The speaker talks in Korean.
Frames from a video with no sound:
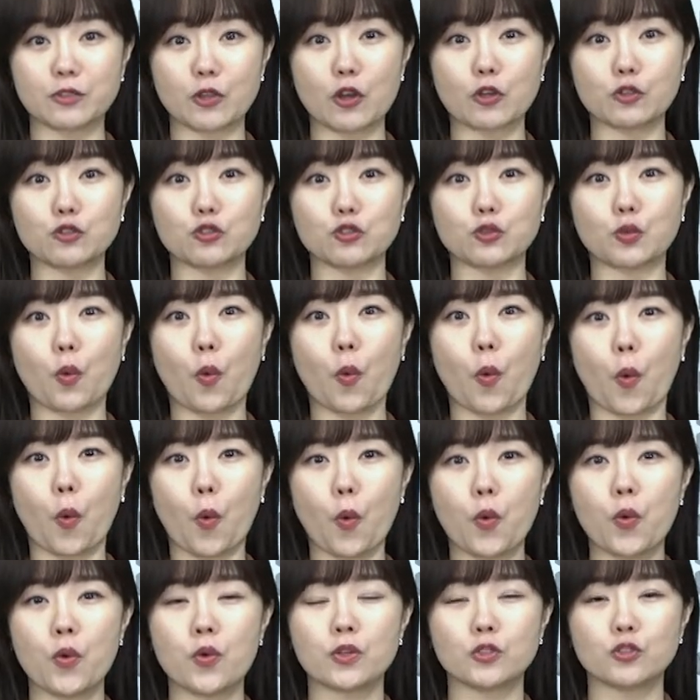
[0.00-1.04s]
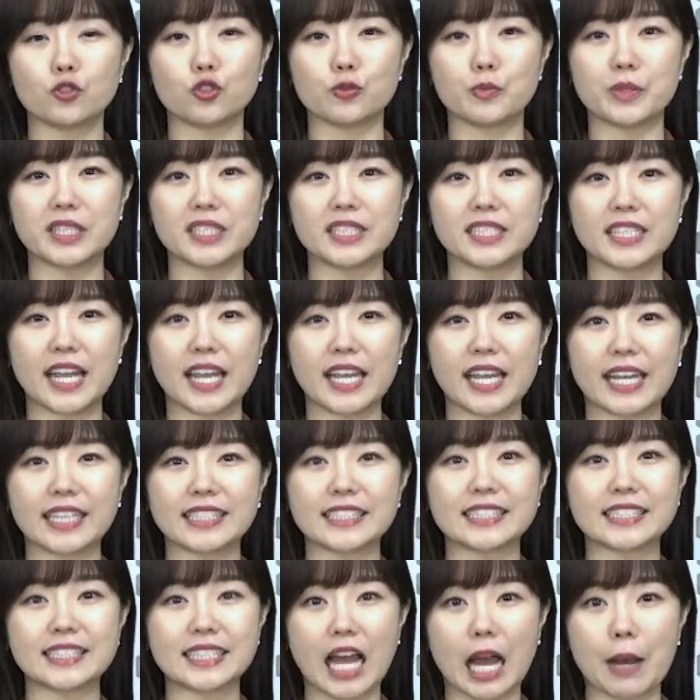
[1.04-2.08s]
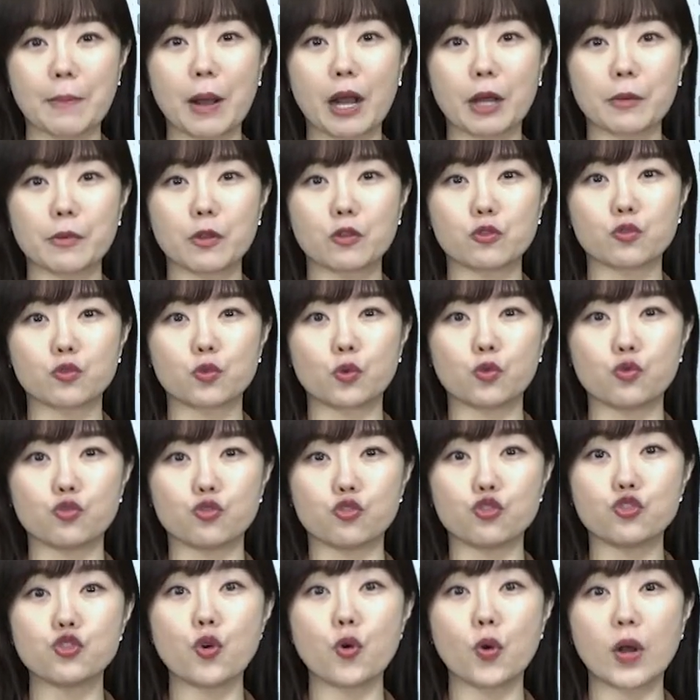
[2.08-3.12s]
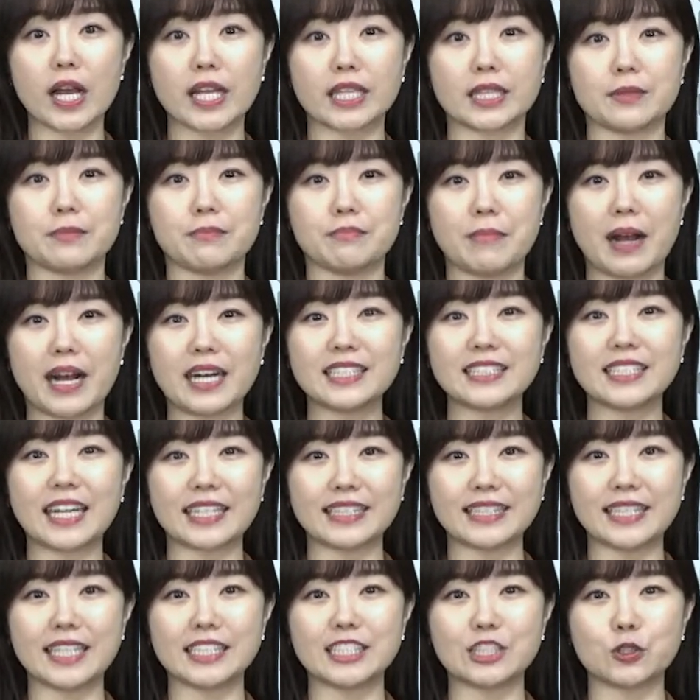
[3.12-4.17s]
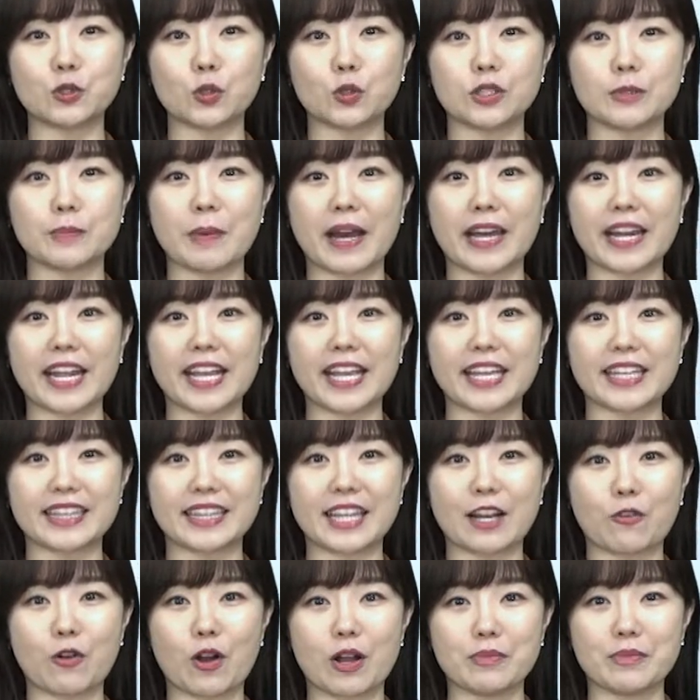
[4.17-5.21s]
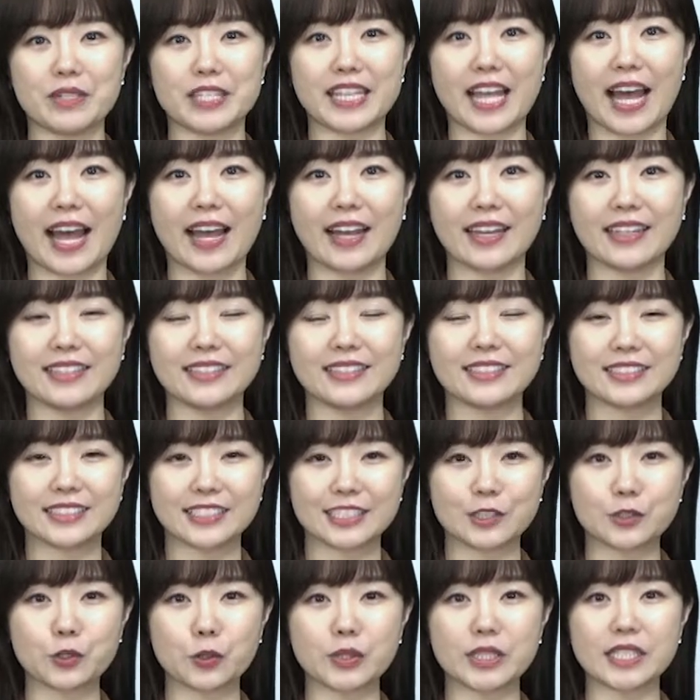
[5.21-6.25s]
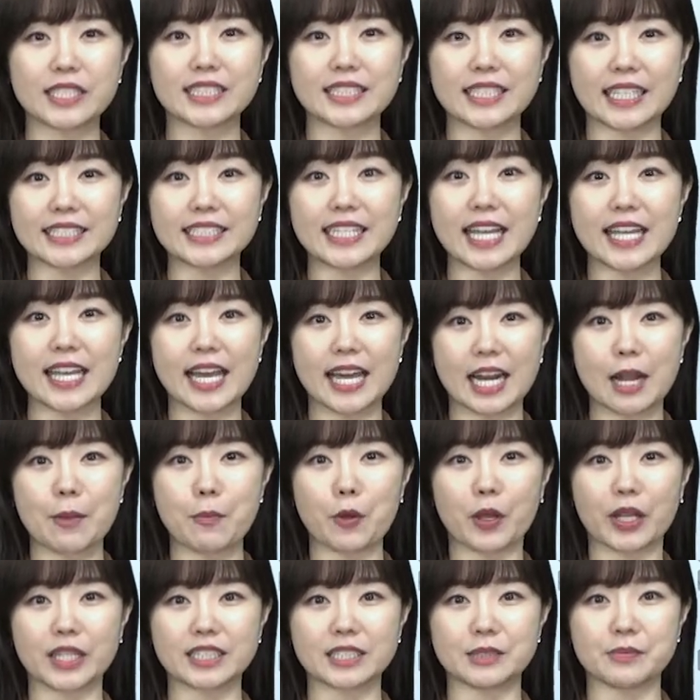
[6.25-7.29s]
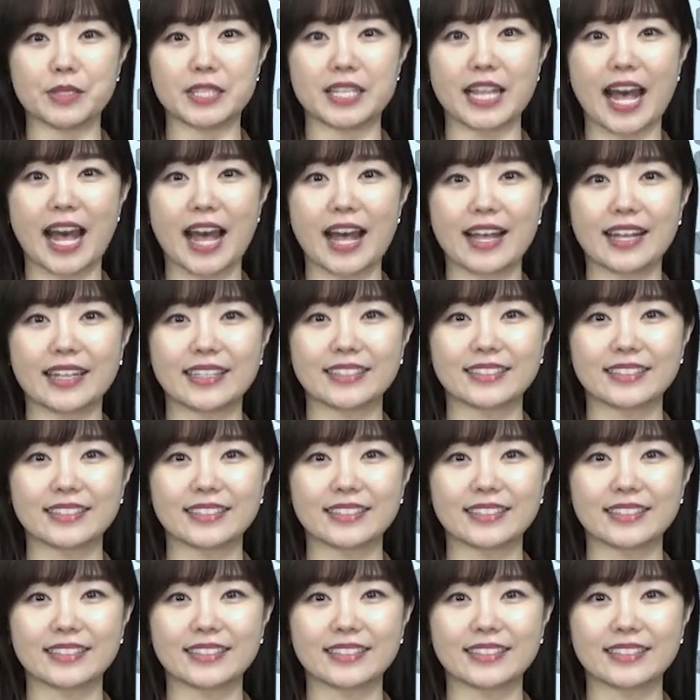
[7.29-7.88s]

되어주고 주민들에게는 다방면으로 유용한 마을 안내 지도를 발행했다고 합니다. 그 소식 자세히 알아보겠습니다.